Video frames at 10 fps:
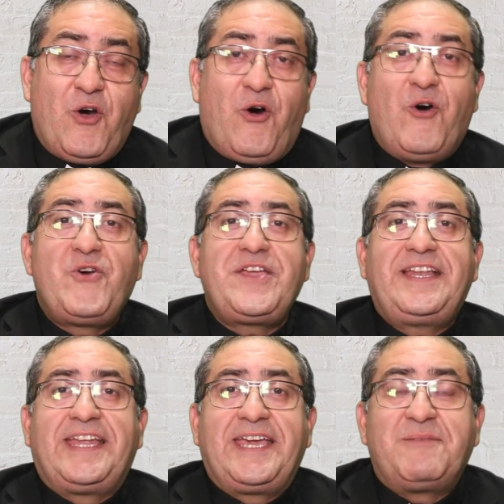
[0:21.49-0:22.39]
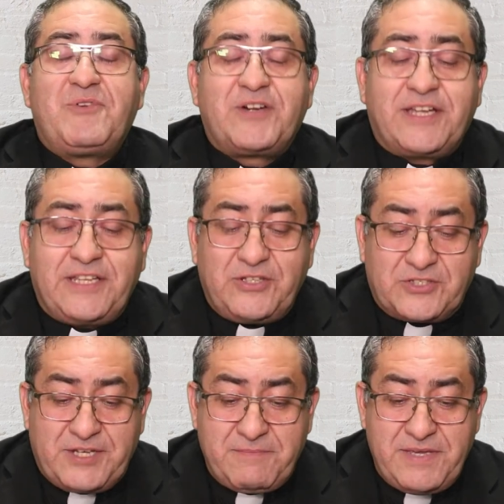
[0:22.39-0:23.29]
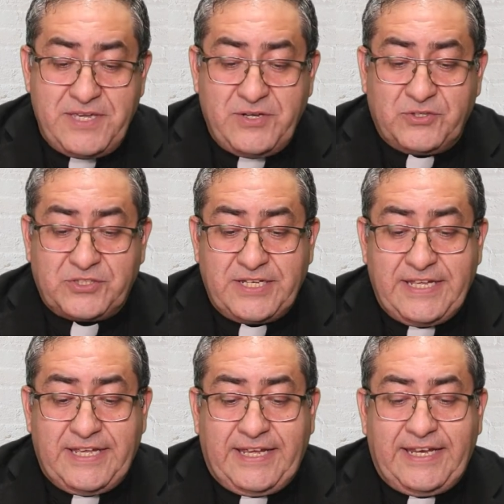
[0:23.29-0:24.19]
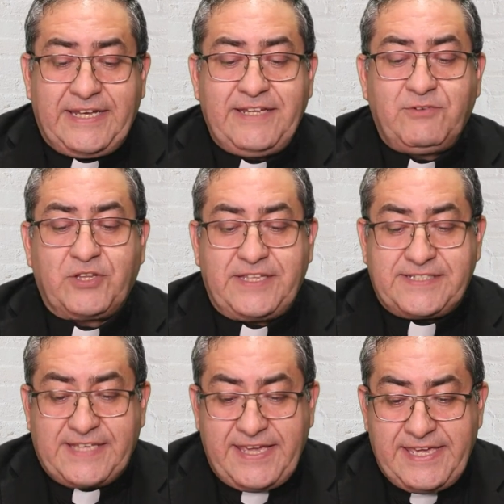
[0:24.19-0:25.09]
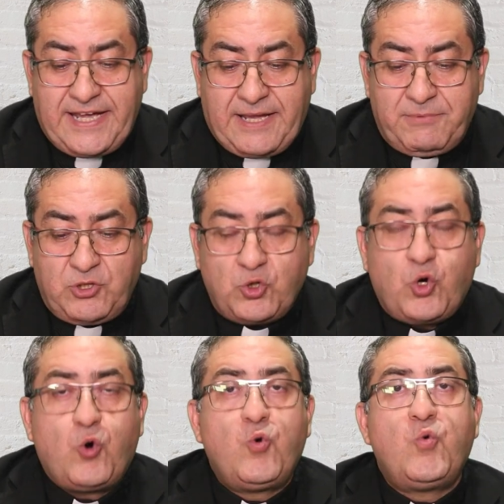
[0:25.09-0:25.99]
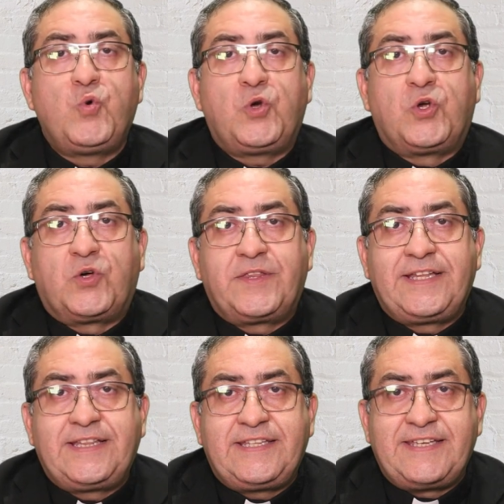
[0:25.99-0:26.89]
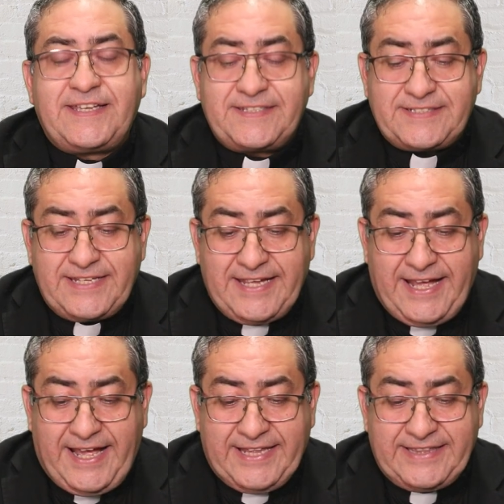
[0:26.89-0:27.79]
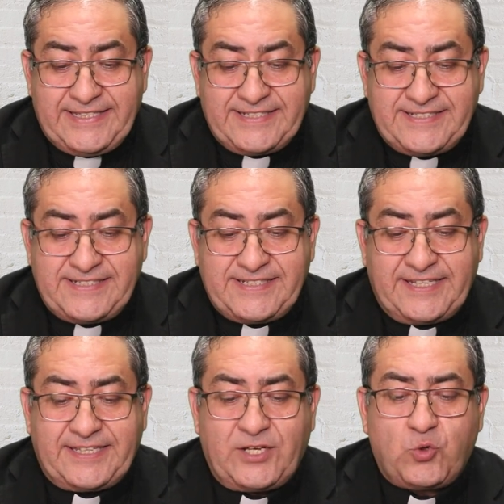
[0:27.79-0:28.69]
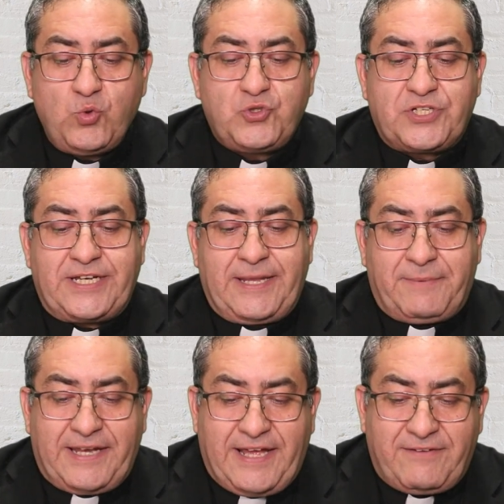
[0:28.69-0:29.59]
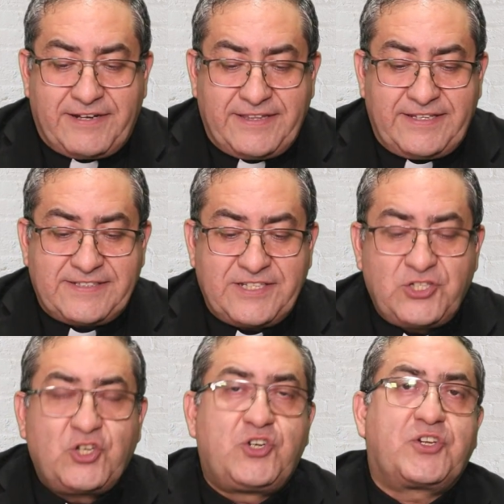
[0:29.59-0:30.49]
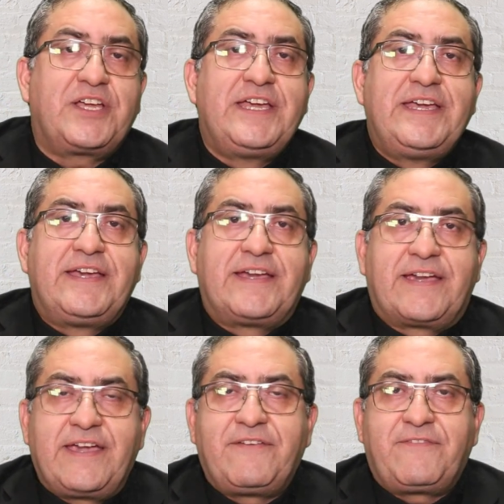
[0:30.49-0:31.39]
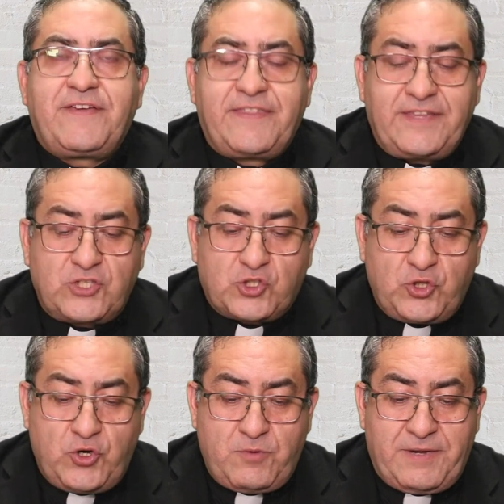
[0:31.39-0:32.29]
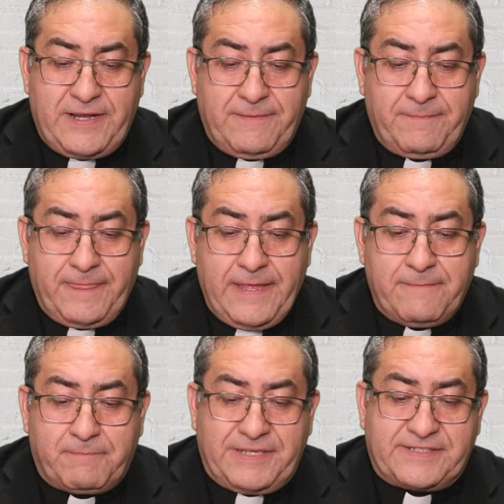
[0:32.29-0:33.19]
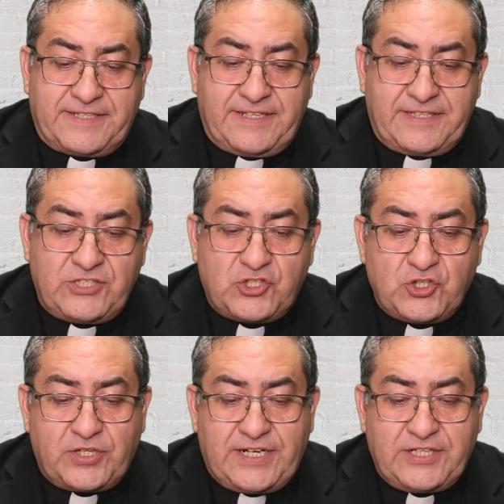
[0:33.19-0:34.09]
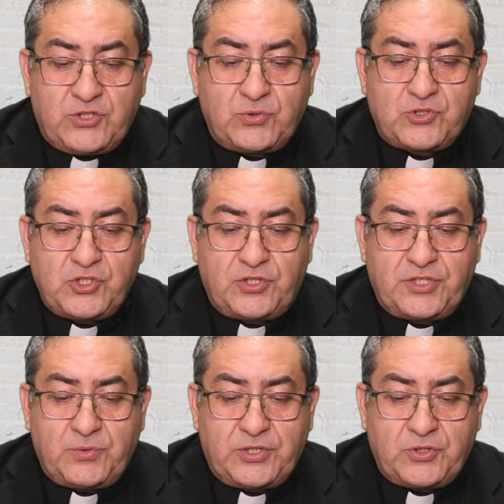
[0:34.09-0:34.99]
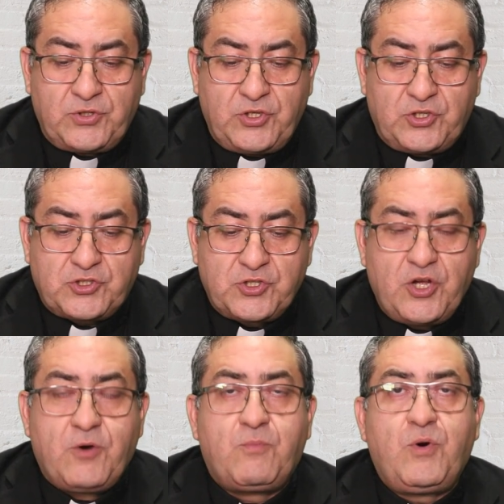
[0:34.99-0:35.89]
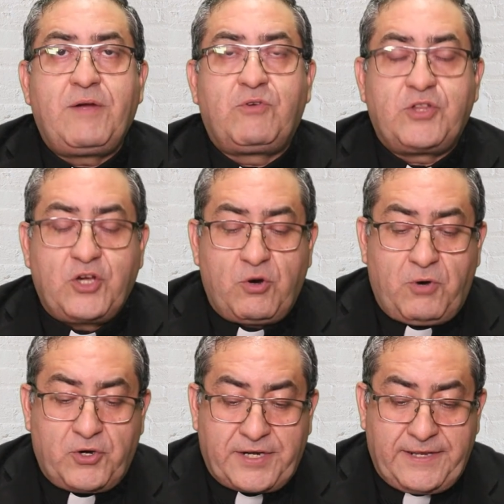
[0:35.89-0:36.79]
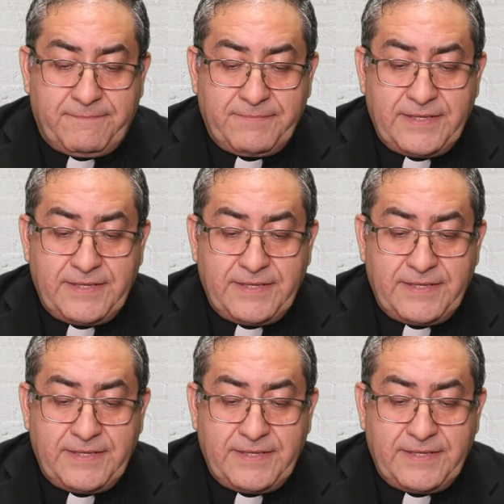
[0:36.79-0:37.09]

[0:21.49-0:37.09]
Hoy leemos, queridos amigos, el libro de Isaías capítulo 1 del 10 al 17. Escuchen la palabra del Señor, jefes de Sodoma, presten atención a la instrucción de nuestro Dios pueblo de Gomorra.